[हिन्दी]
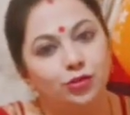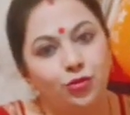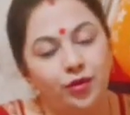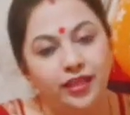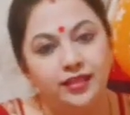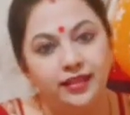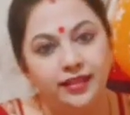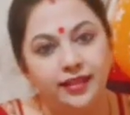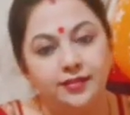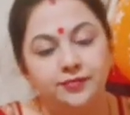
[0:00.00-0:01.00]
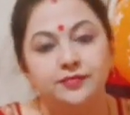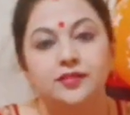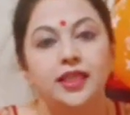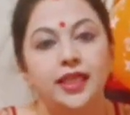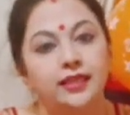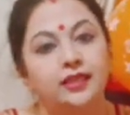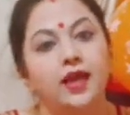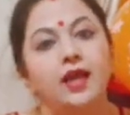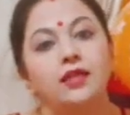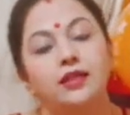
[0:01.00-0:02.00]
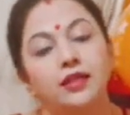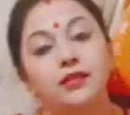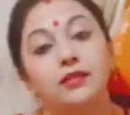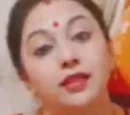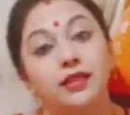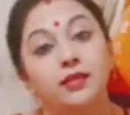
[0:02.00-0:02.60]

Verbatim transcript: छोड़ नहीं देंगे लेकिन हाँ धन लगन